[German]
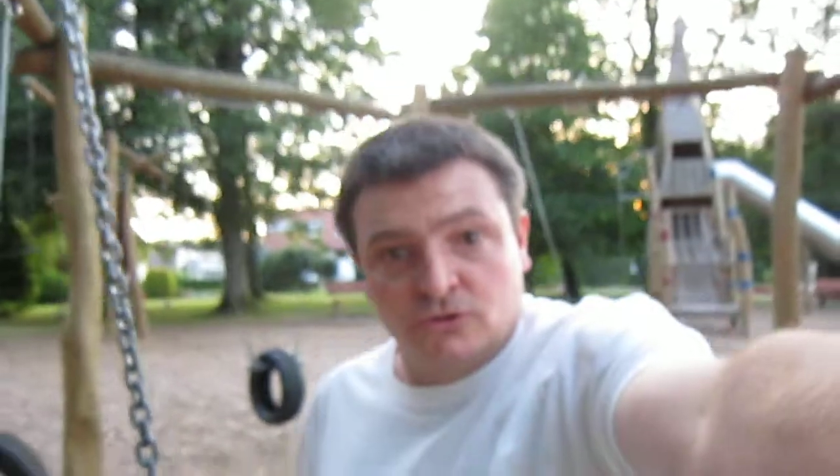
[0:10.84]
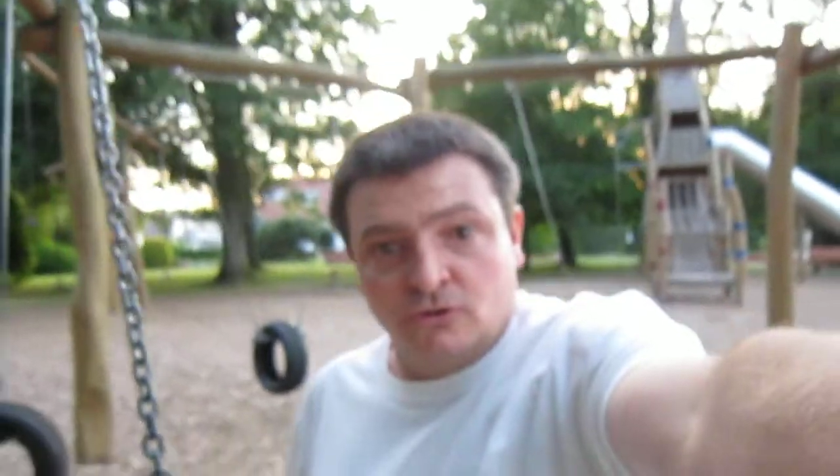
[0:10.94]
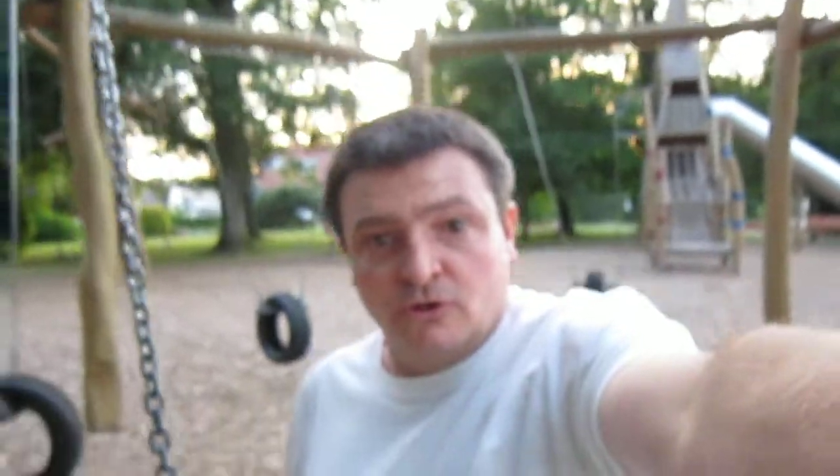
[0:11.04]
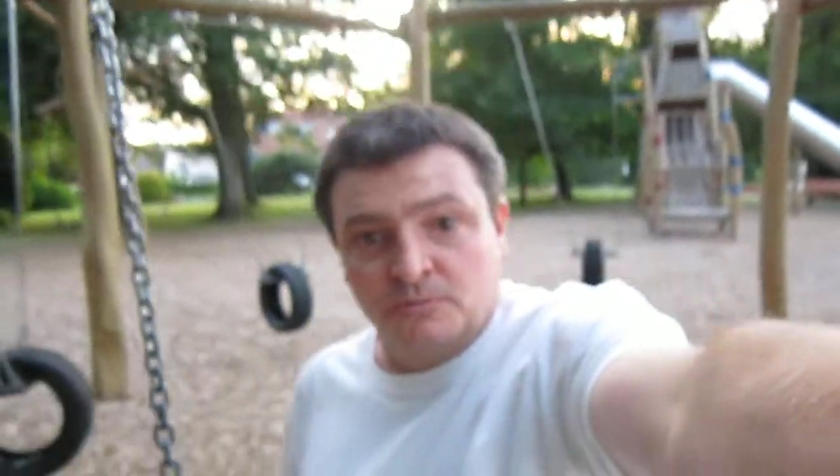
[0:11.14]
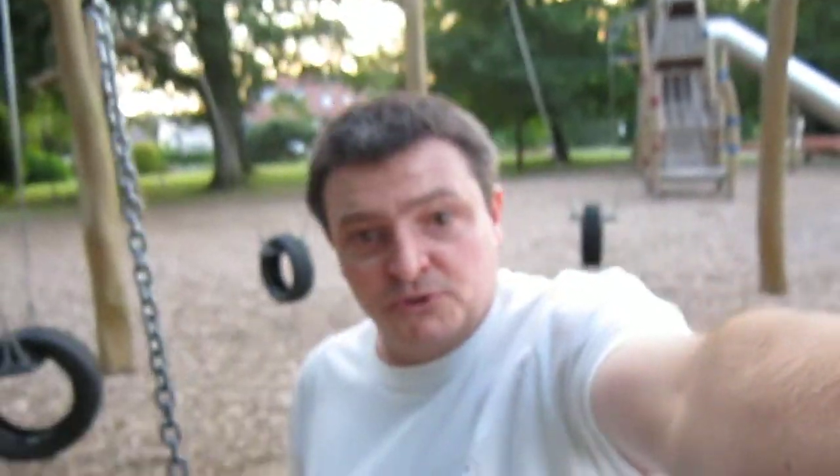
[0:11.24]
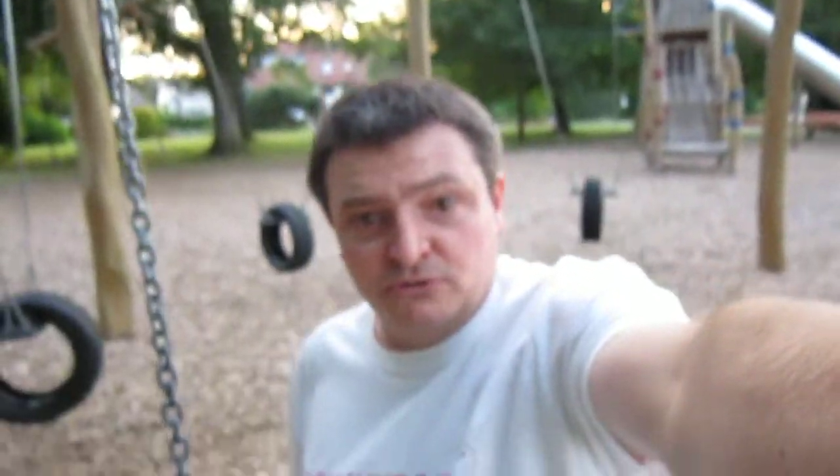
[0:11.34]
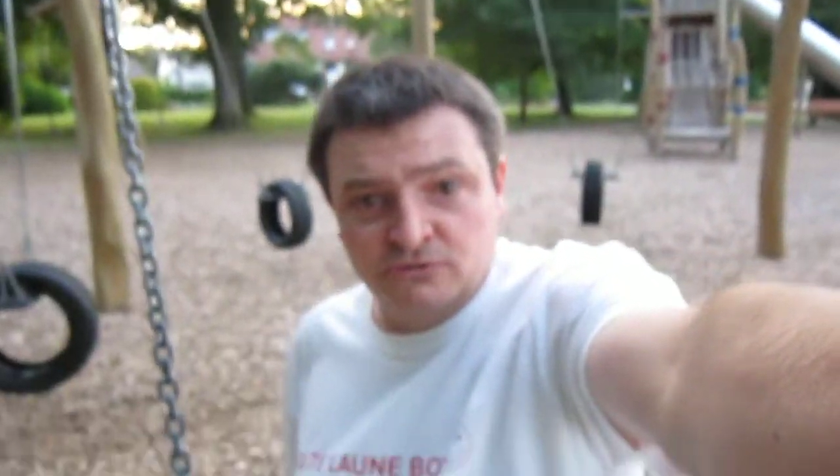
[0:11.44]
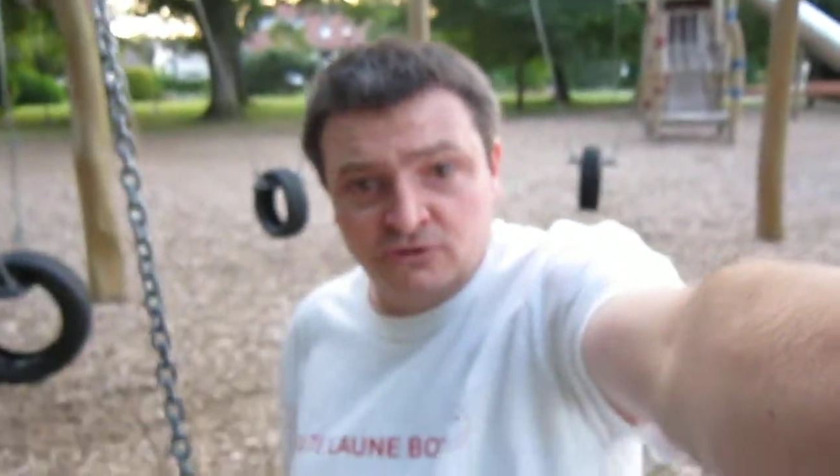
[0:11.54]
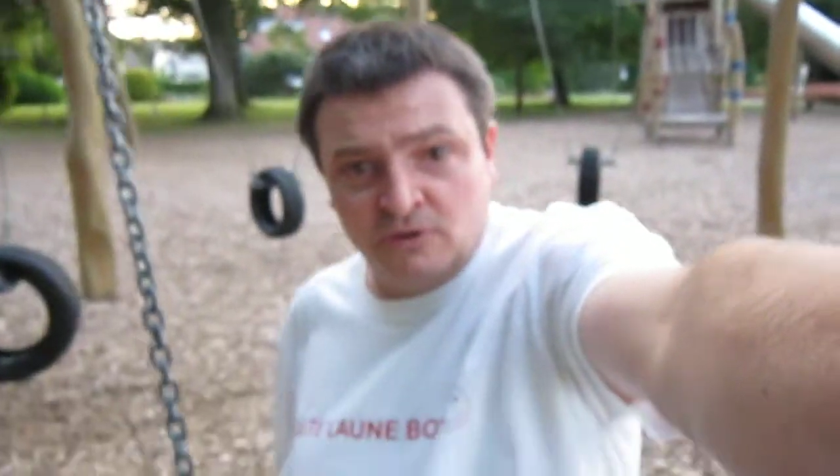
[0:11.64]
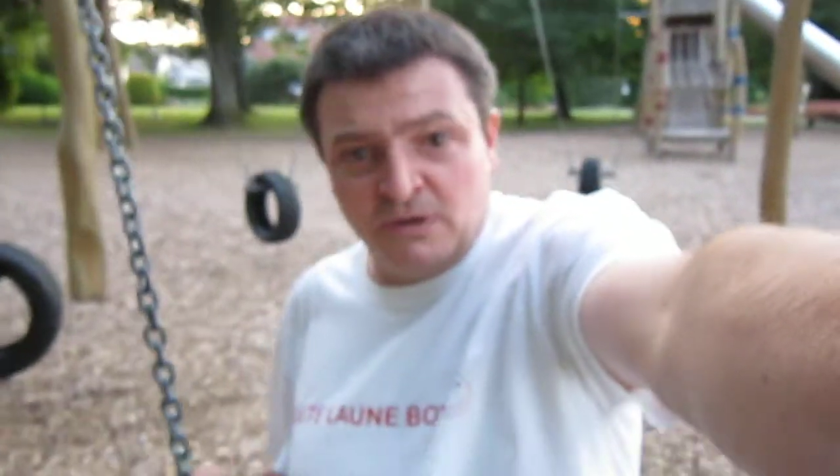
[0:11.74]
Ob
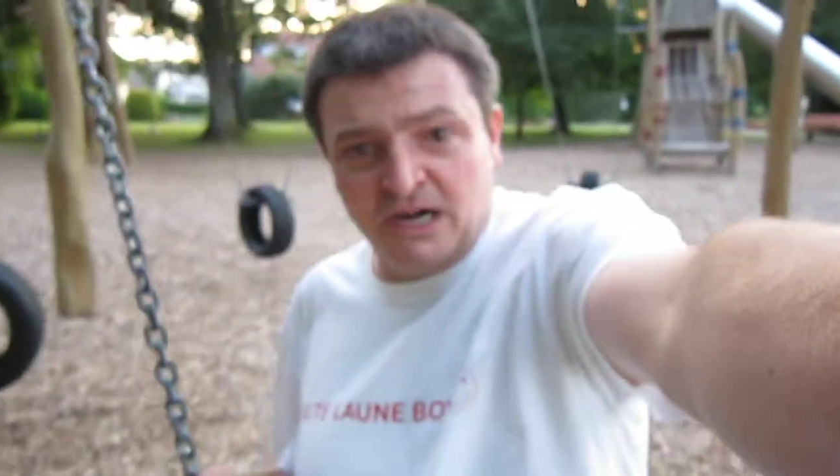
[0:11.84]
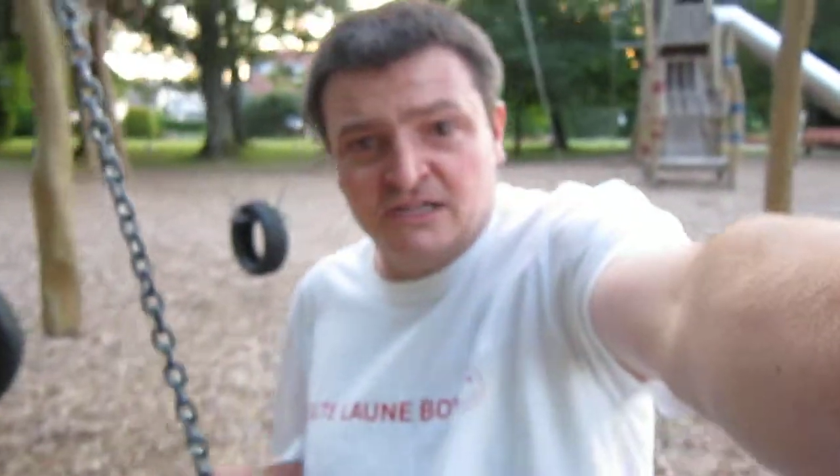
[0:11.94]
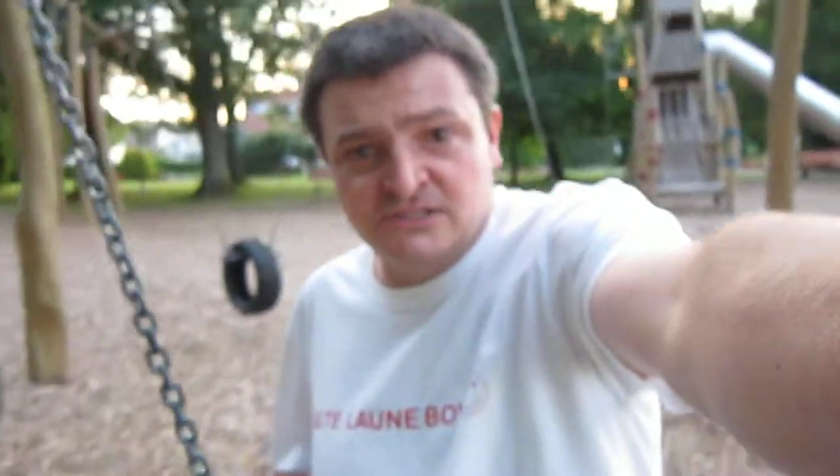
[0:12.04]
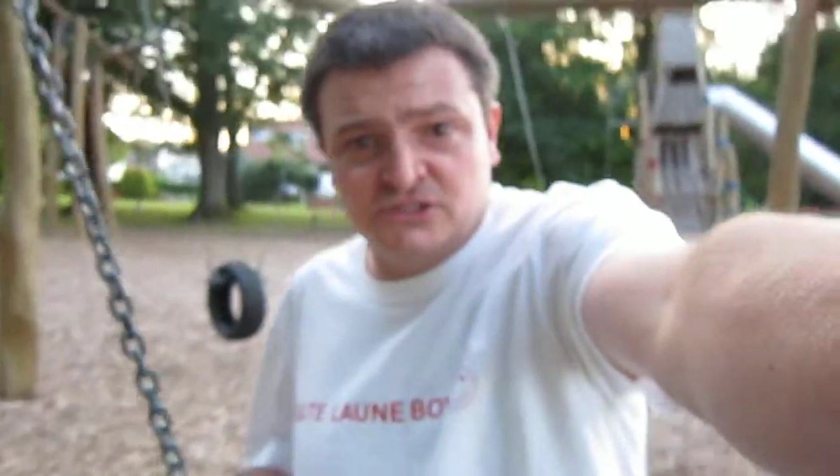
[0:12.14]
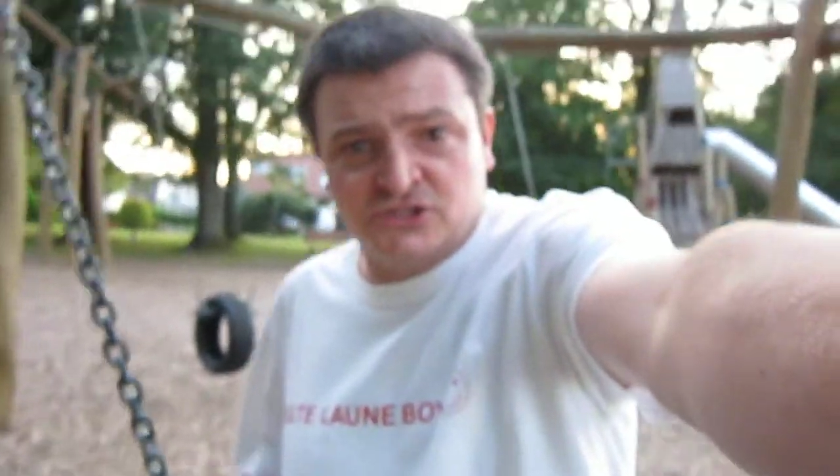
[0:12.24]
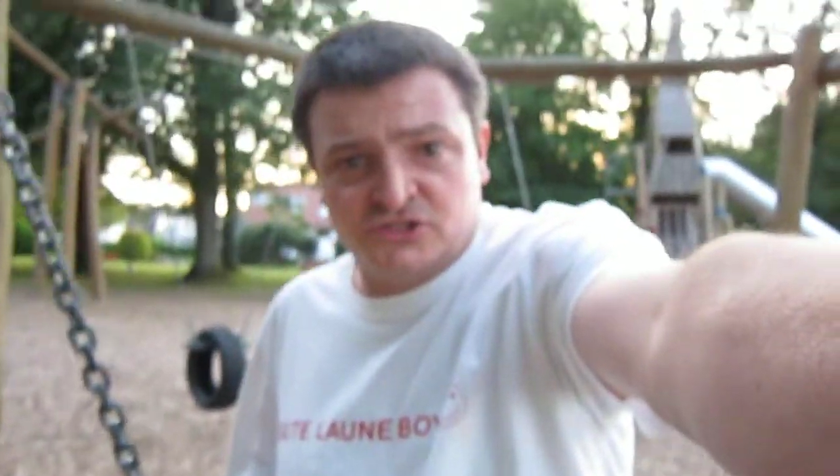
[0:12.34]
jung, ob alt,